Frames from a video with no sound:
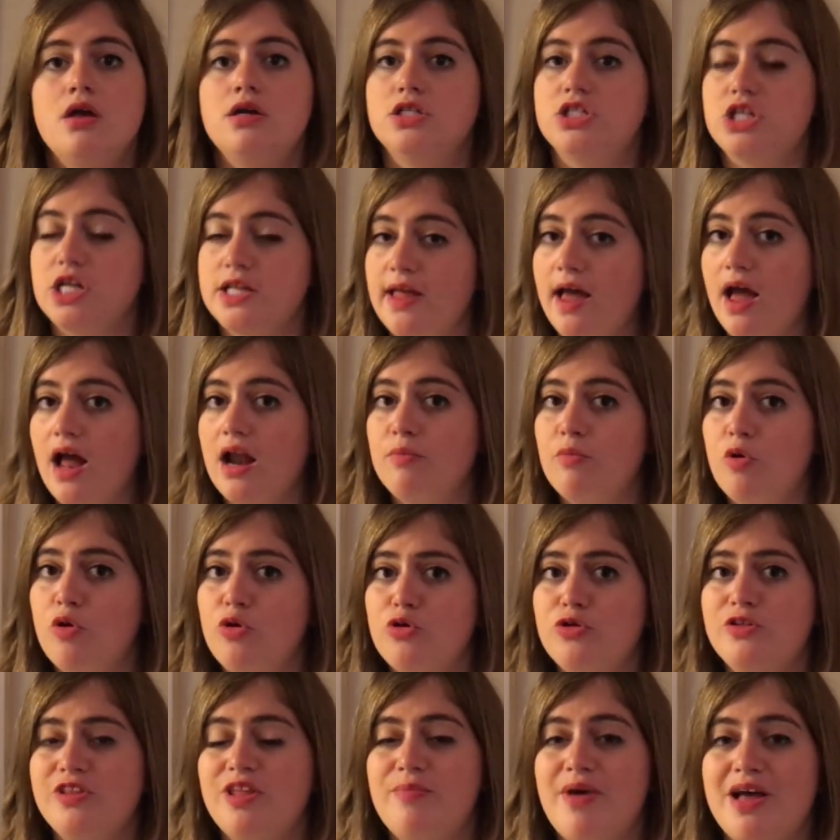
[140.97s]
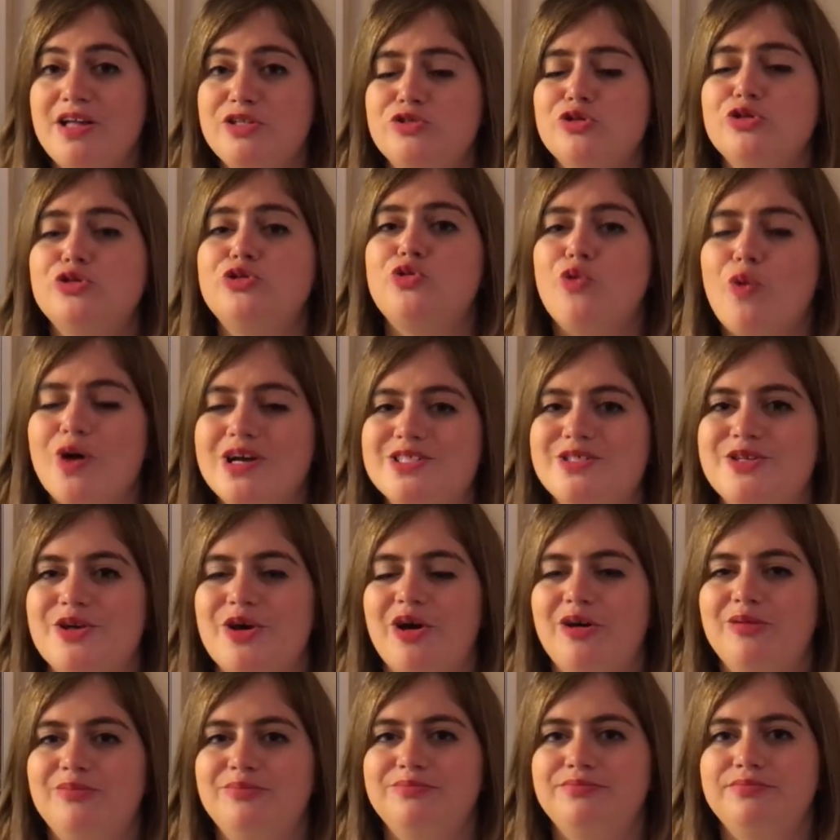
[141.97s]
Généralement, le débat dure 3
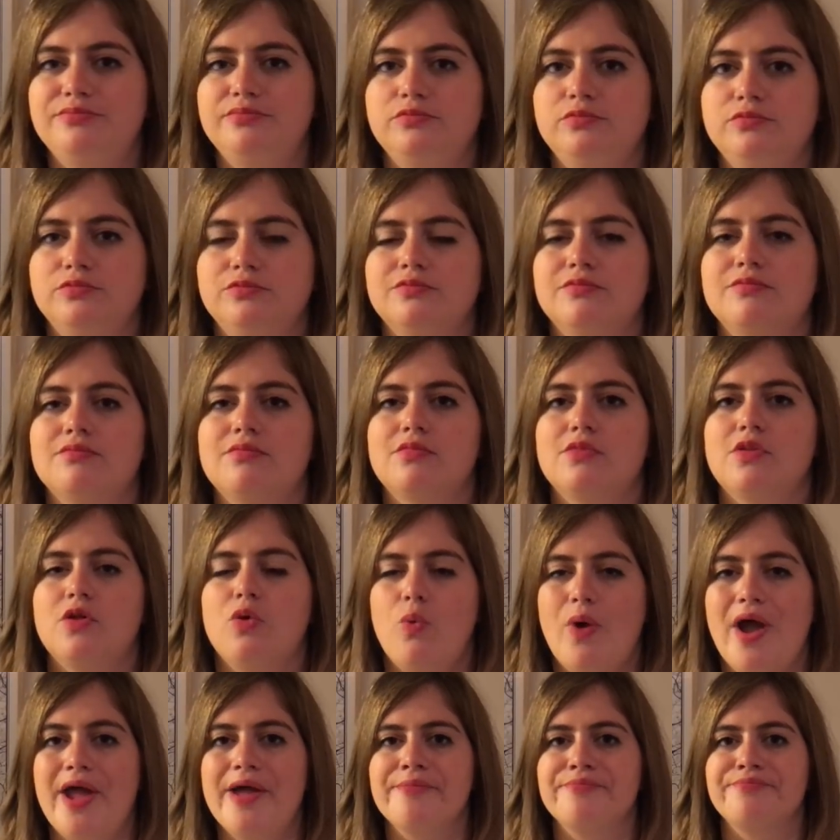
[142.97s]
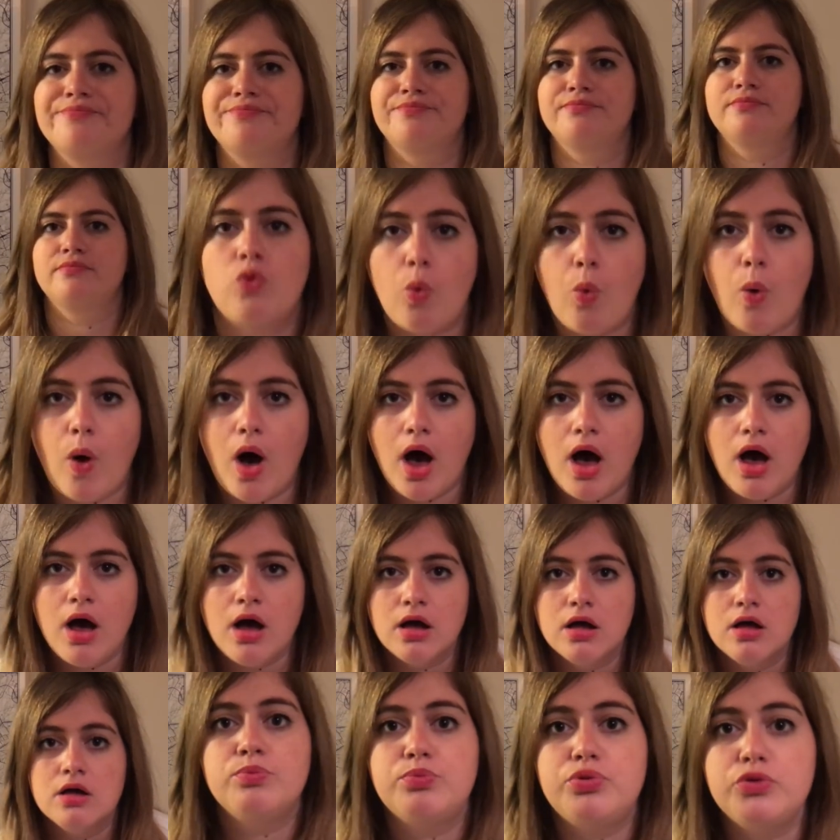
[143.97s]
heures. Ouais,
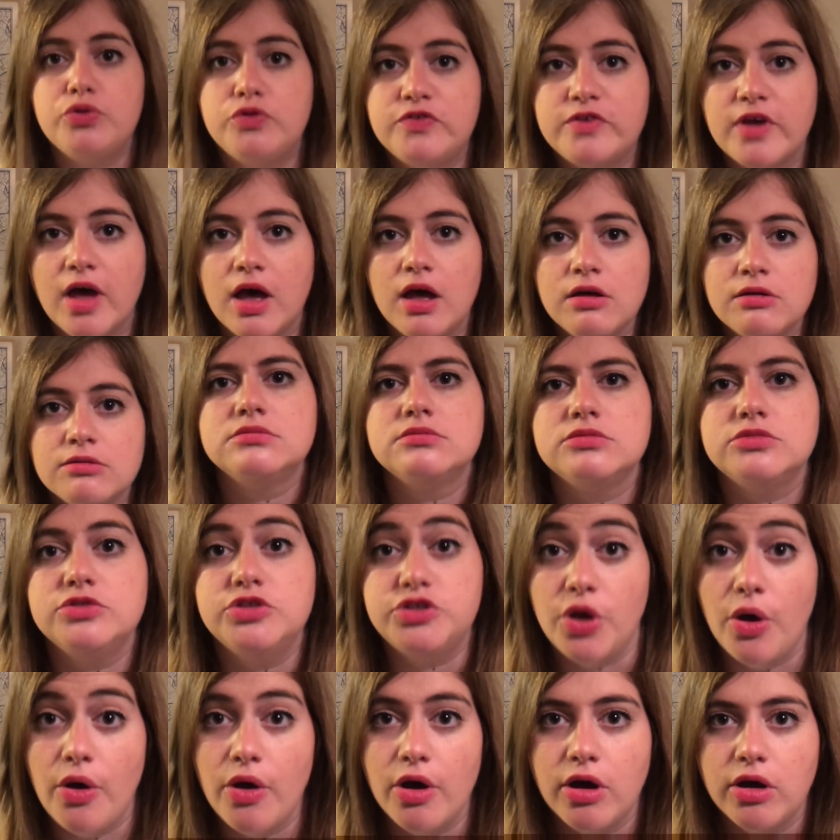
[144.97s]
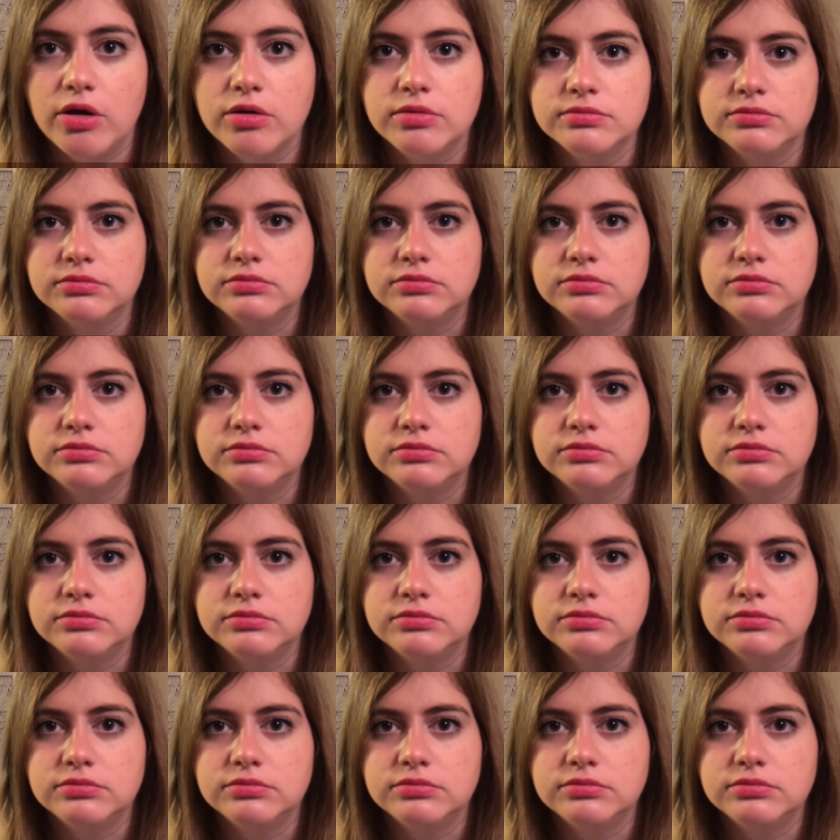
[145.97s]
3 putains d'heures.